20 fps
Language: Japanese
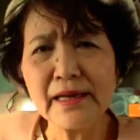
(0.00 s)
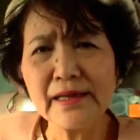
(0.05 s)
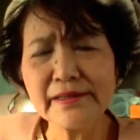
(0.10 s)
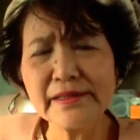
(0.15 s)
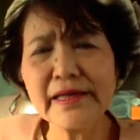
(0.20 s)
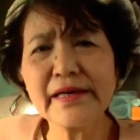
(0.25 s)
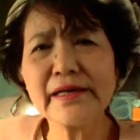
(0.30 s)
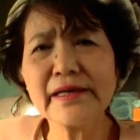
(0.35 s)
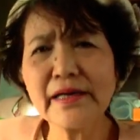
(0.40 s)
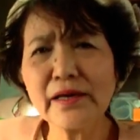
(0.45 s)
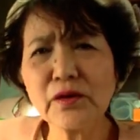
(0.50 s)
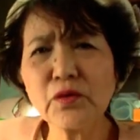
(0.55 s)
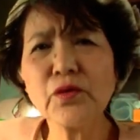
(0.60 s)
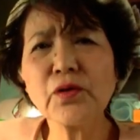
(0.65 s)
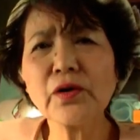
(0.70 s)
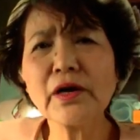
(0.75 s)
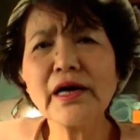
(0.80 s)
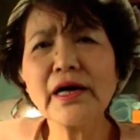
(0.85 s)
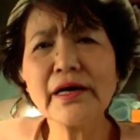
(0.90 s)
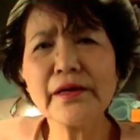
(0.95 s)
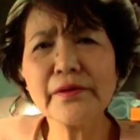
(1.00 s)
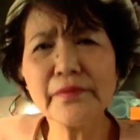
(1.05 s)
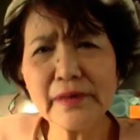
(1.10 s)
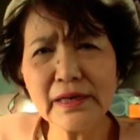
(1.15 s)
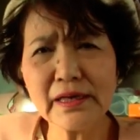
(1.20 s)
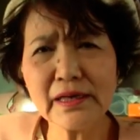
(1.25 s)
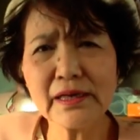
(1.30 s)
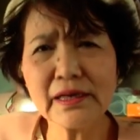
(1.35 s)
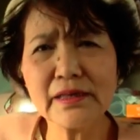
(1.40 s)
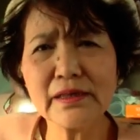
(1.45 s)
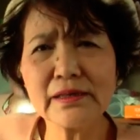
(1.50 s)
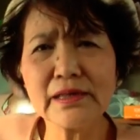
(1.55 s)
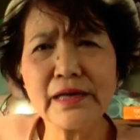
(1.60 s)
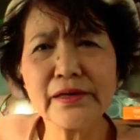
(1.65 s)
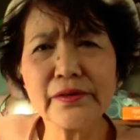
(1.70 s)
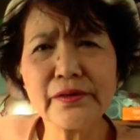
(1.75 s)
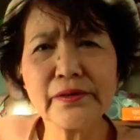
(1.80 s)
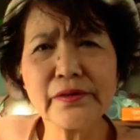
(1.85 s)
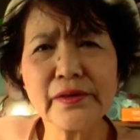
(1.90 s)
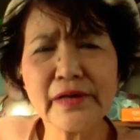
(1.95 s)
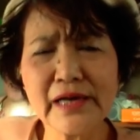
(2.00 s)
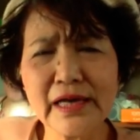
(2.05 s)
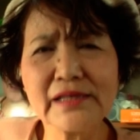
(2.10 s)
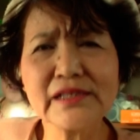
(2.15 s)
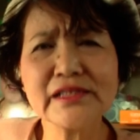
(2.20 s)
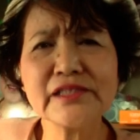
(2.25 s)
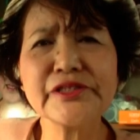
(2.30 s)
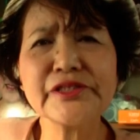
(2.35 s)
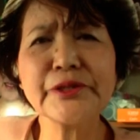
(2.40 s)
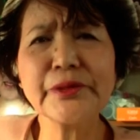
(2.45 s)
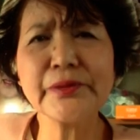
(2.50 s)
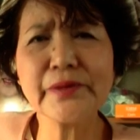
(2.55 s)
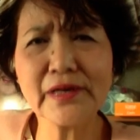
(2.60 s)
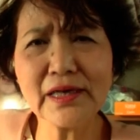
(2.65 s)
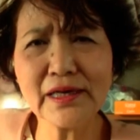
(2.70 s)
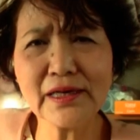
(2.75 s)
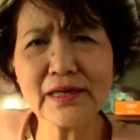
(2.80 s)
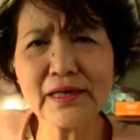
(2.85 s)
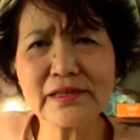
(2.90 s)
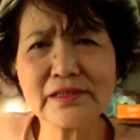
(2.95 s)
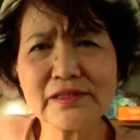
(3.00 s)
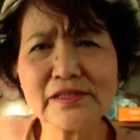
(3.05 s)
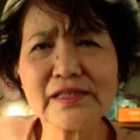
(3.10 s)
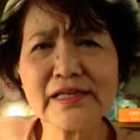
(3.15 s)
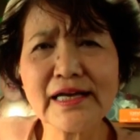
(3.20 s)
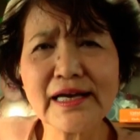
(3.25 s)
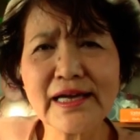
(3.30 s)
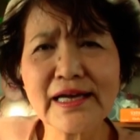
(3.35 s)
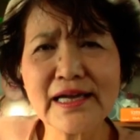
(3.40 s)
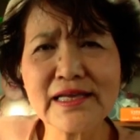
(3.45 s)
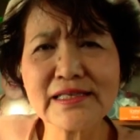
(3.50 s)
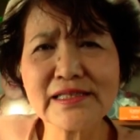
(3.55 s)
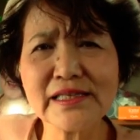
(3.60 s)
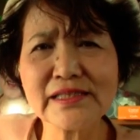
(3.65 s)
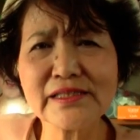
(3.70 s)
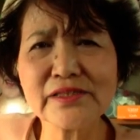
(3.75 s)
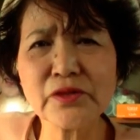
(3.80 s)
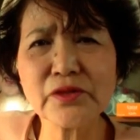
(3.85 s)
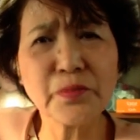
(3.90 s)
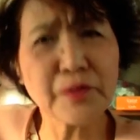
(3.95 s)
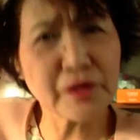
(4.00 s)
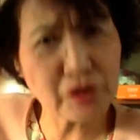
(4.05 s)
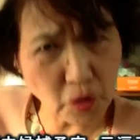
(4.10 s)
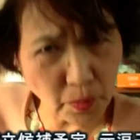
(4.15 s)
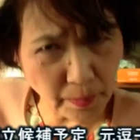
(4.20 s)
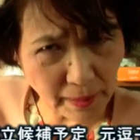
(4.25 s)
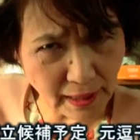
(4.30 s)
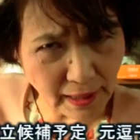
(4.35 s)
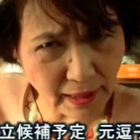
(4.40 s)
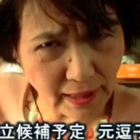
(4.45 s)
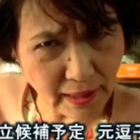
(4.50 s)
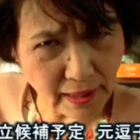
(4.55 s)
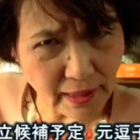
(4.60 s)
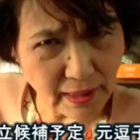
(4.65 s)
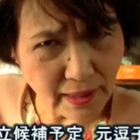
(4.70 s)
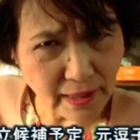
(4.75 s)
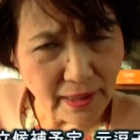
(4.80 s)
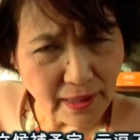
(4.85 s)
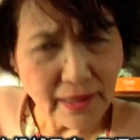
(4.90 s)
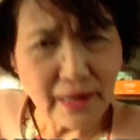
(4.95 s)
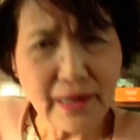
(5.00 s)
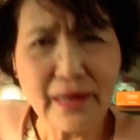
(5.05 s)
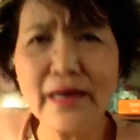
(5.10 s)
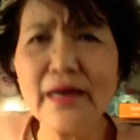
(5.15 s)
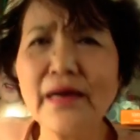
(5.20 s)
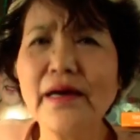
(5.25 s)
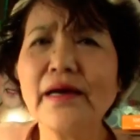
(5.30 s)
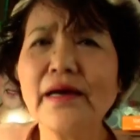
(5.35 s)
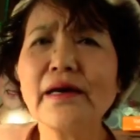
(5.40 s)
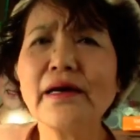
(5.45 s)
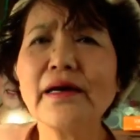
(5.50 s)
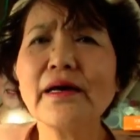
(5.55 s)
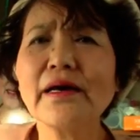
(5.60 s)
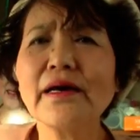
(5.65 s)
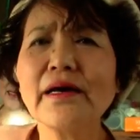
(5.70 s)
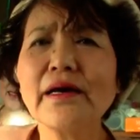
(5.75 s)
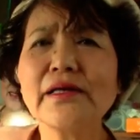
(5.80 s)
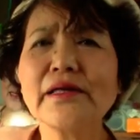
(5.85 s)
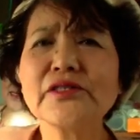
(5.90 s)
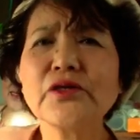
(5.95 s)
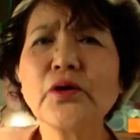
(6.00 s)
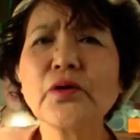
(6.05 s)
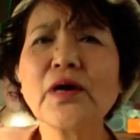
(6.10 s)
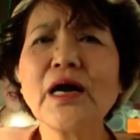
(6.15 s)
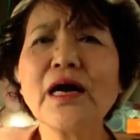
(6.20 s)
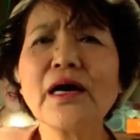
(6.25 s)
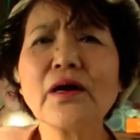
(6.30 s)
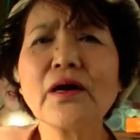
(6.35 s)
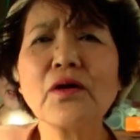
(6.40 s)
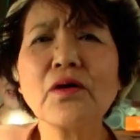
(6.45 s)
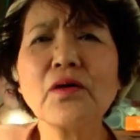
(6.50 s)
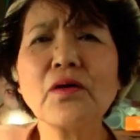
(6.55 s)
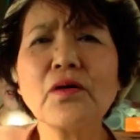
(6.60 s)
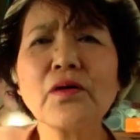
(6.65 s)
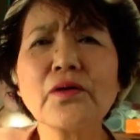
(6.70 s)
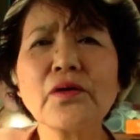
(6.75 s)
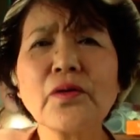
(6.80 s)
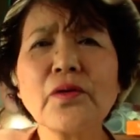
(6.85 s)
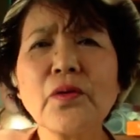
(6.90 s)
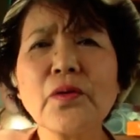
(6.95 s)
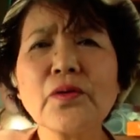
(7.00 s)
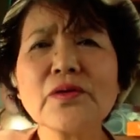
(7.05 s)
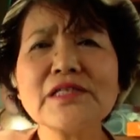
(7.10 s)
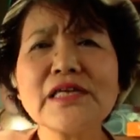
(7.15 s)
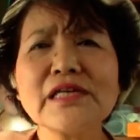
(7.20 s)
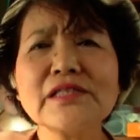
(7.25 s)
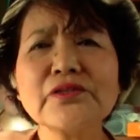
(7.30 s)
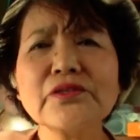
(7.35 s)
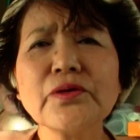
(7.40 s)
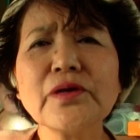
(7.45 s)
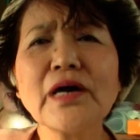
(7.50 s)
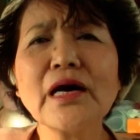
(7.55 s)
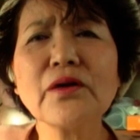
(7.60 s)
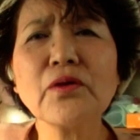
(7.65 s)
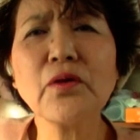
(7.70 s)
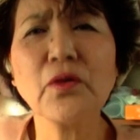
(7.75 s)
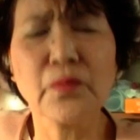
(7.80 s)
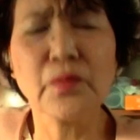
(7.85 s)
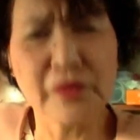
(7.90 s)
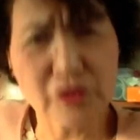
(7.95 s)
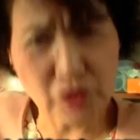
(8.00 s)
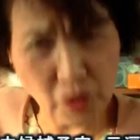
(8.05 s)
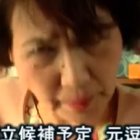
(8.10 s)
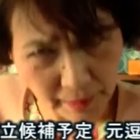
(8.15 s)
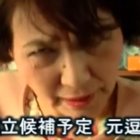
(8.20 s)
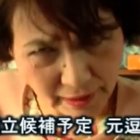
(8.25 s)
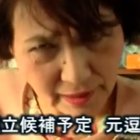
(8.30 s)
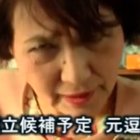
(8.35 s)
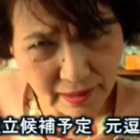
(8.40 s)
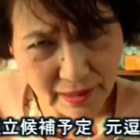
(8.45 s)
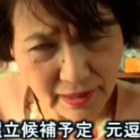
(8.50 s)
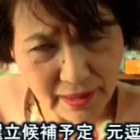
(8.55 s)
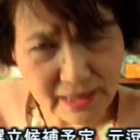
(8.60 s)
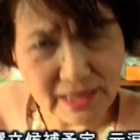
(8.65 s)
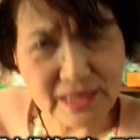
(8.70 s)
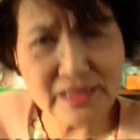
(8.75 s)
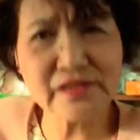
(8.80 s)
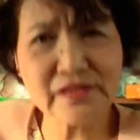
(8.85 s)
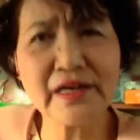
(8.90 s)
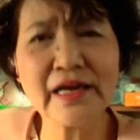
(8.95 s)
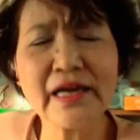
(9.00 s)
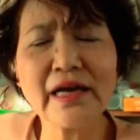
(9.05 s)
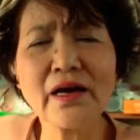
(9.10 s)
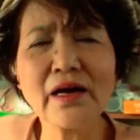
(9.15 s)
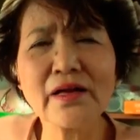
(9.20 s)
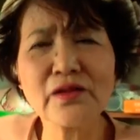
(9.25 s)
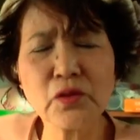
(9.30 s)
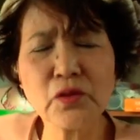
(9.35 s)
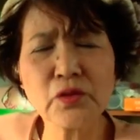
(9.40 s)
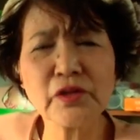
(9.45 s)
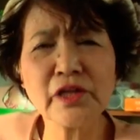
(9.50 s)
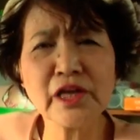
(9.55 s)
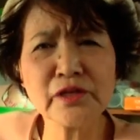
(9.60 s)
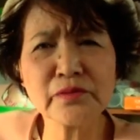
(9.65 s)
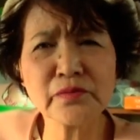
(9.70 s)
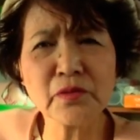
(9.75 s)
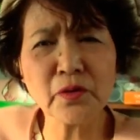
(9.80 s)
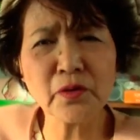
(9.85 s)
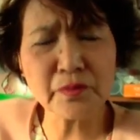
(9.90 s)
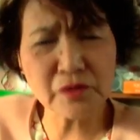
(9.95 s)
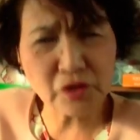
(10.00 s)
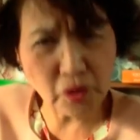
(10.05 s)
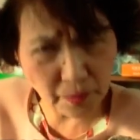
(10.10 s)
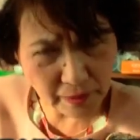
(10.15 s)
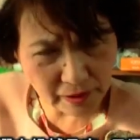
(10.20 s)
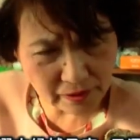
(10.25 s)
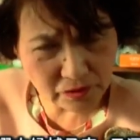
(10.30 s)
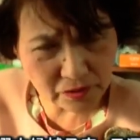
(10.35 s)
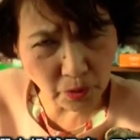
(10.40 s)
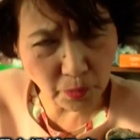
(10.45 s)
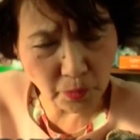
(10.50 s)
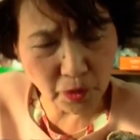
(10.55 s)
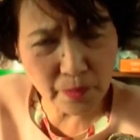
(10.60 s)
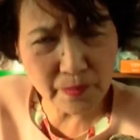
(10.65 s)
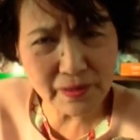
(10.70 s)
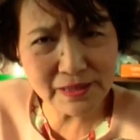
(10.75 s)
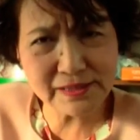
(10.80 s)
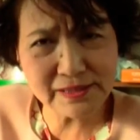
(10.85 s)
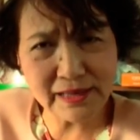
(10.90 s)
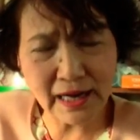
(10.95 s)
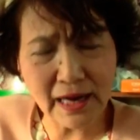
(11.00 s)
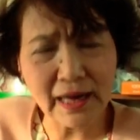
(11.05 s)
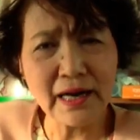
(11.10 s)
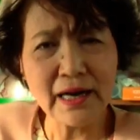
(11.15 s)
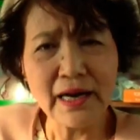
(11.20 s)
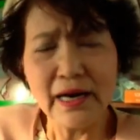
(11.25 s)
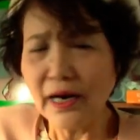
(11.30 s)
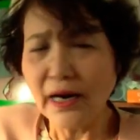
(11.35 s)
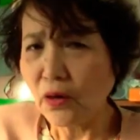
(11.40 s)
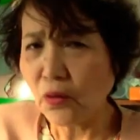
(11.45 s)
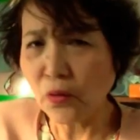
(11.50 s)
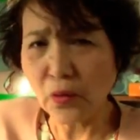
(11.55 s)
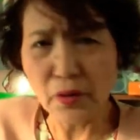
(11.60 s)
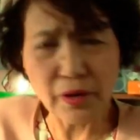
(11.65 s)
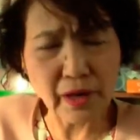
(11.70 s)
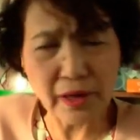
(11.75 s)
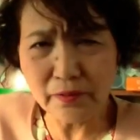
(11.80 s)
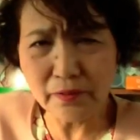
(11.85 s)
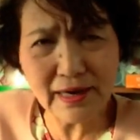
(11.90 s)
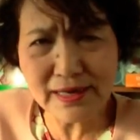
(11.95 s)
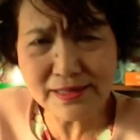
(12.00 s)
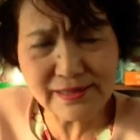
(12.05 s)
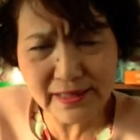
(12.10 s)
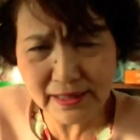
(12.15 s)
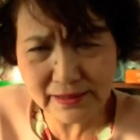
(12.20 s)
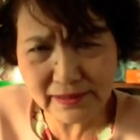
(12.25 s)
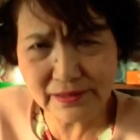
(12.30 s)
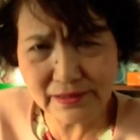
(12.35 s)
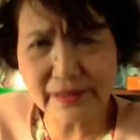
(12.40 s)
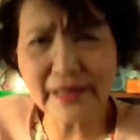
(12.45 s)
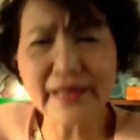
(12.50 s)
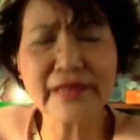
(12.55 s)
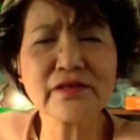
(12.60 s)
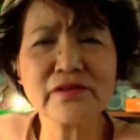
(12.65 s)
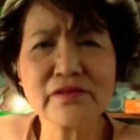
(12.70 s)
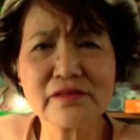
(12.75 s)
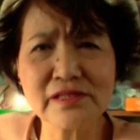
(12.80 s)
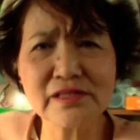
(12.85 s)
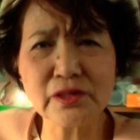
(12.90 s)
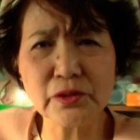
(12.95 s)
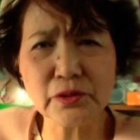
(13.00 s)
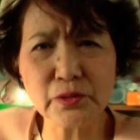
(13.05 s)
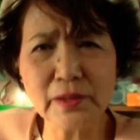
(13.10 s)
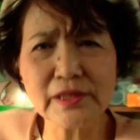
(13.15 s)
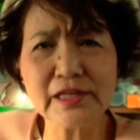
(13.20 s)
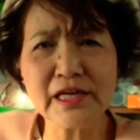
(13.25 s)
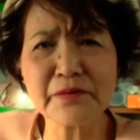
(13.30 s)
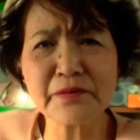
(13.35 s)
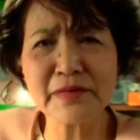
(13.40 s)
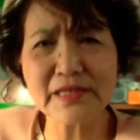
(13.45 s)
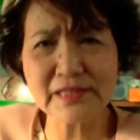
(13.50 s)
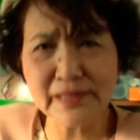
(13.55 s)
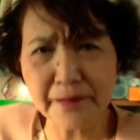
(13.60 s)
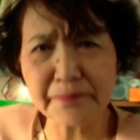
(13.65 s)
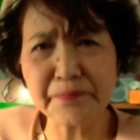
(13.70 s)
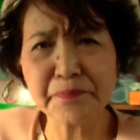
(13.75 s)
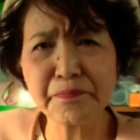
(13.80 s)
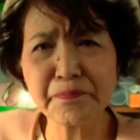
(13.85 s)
だから今回は現市長が追加建設を認め、小学校の本節小学校を認め、いずれトンネルも認めると思いますが、これは絶対許すことはできません。